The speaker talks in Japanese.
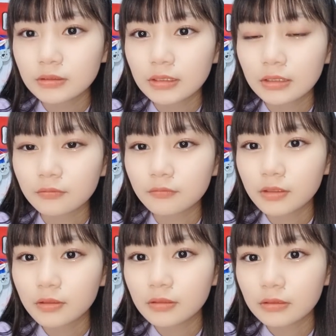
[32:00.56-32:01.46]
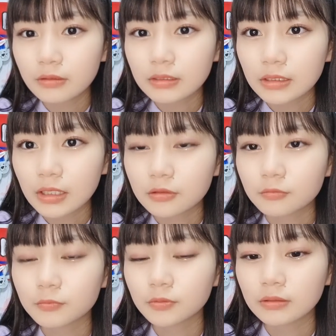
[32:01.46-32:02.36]
あのこれ読んでくれてない
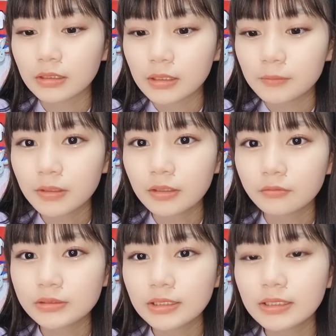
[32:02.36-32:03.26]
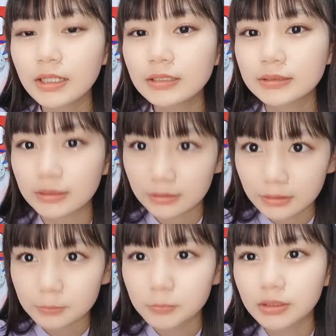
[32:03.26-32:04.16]
と思ったら「教えてはんちゃん」
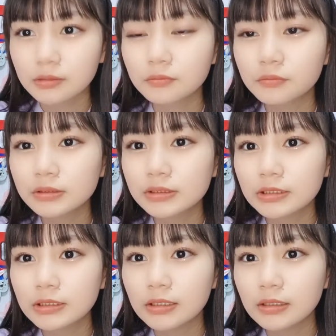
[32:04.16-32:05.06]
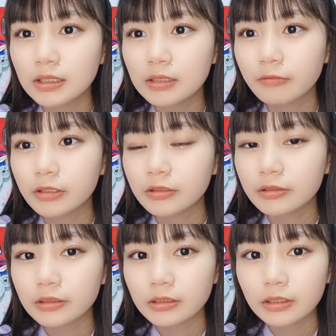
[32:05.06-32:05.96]
でまた投稿していただければゆっ
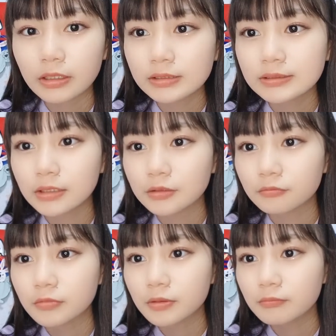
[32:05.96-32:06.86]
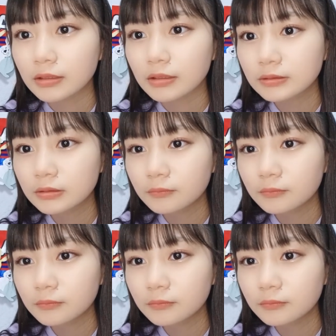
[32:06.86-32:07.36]
くり返したいと思います